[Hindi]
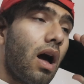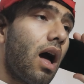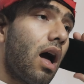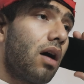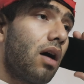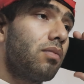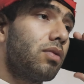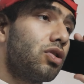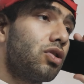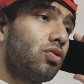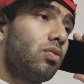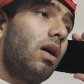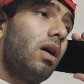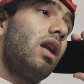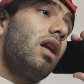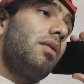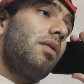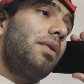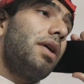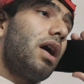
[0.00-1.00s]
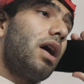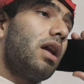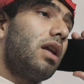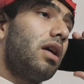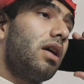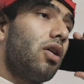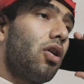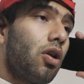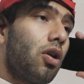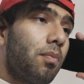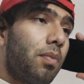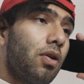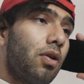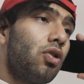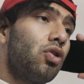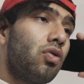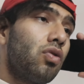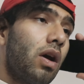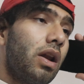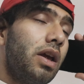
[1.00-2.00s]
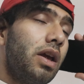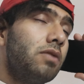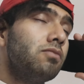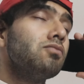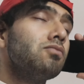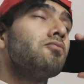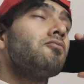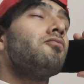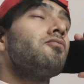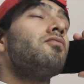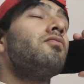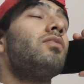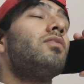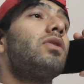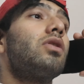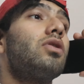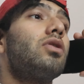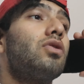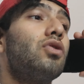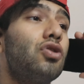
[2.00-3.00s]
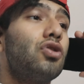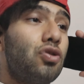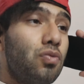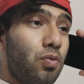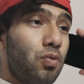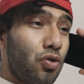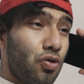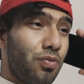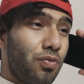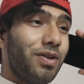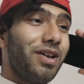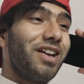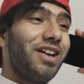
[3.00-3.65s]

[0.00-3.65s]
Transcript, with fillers: हाँ मधुबाला भी आ रही है और पड़ोस वाली खुशबू